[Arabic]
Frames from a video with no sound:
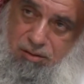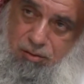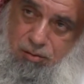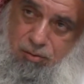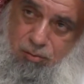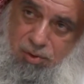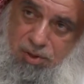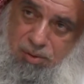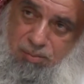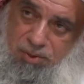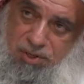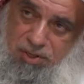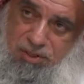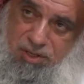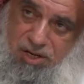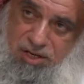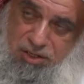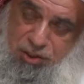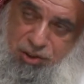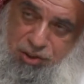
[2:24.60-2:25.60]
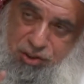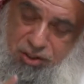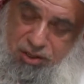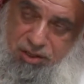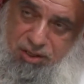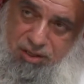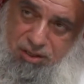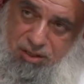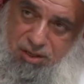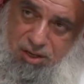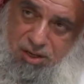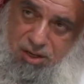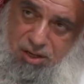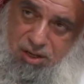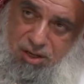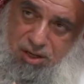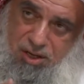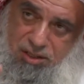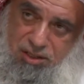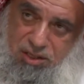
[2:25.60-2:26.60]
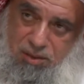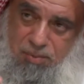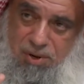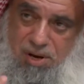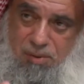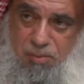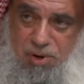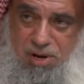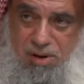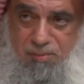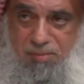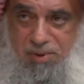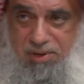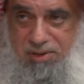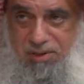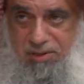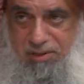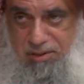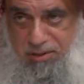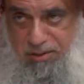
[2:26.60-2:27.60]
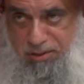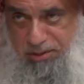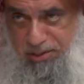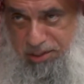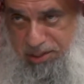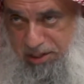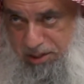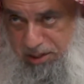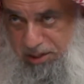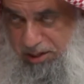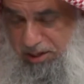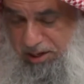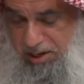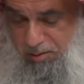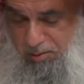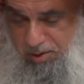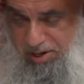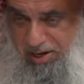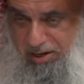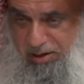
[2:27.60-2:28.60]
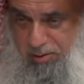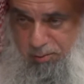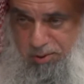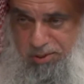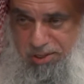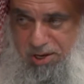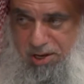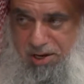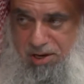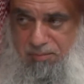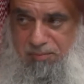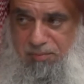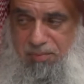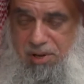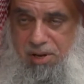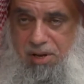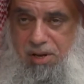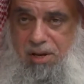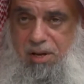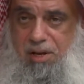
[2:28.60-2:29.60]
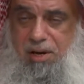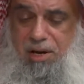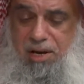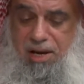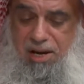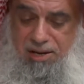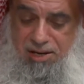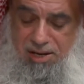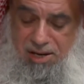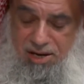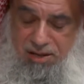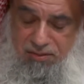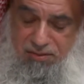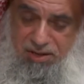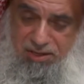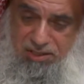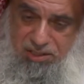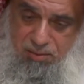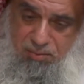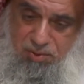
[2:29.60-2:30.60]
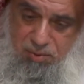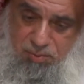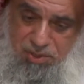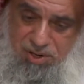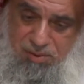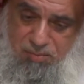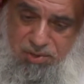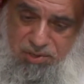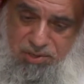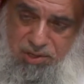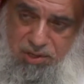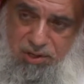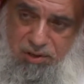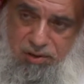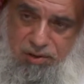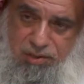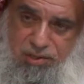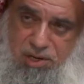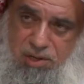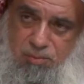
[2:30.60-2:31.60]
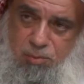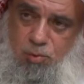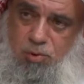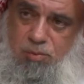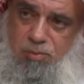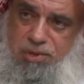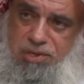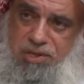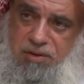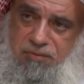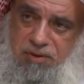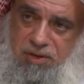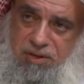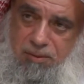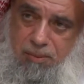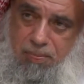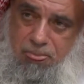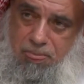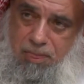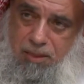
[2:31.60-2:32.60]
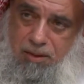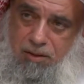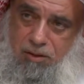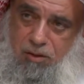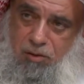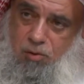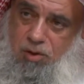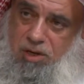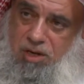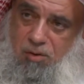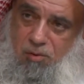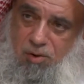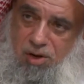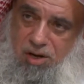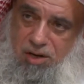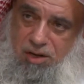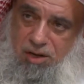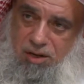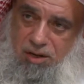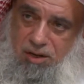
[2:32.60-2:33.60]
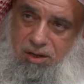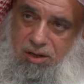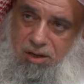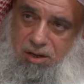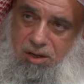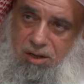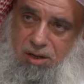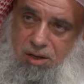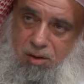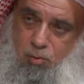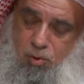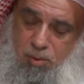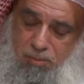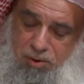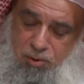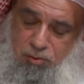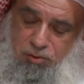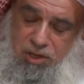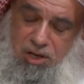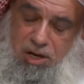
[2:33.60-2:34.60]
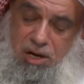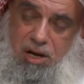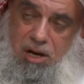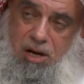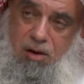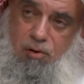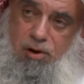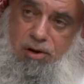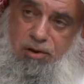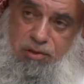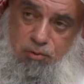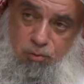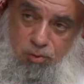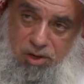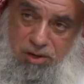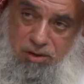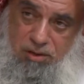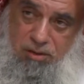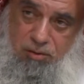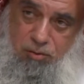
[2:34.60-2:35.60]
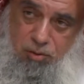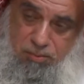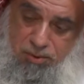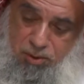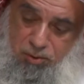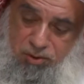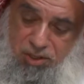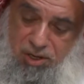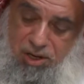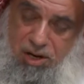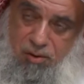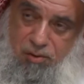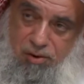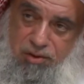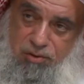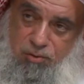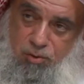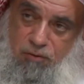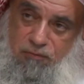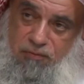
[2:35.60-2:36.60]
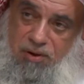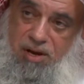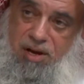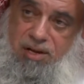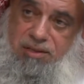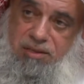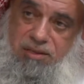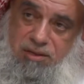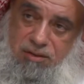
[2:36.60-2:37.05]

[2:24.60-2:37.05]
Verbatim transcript: والبعد عن الشرك اتباع محمد صلى الله عليه وسلم لأن الذي يتبع محمد صلى الله عليه وسلم هو المستفيد دنيا وآخرة ومن يطع الله ورسوله ومن يطع الله ورسوله فقد